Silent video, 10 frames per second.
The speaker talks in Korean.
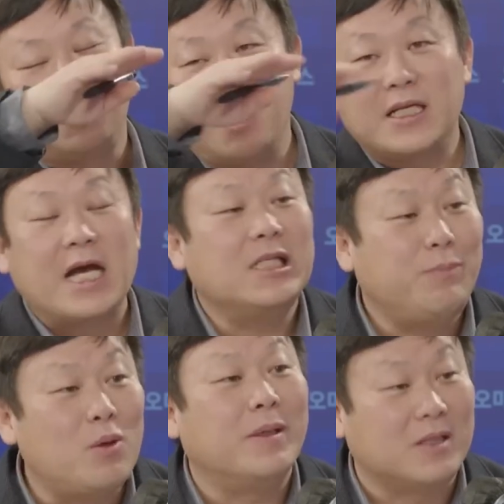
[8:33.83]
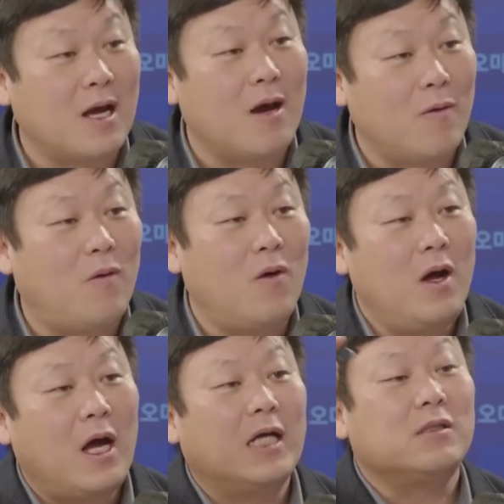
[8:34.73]
최상위 10%만 제외하고
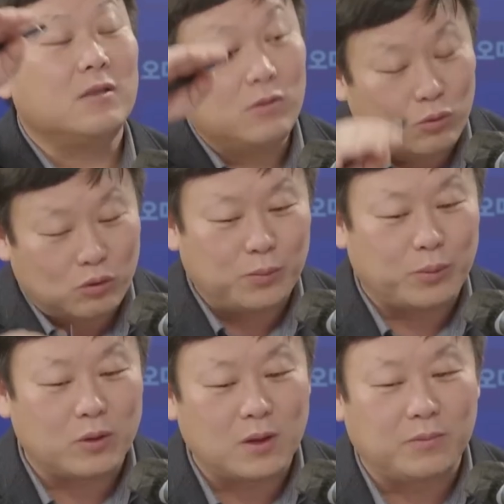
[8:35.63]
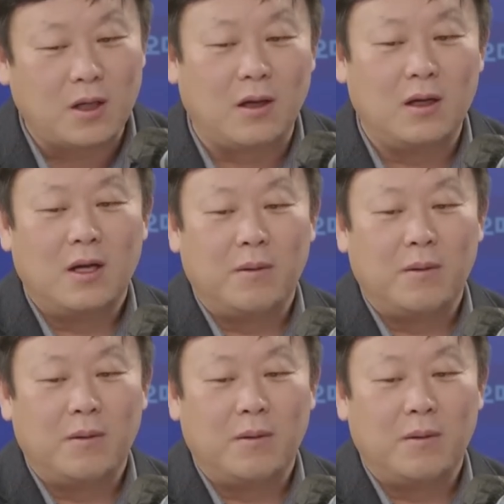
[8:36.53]
하위소득 90%부터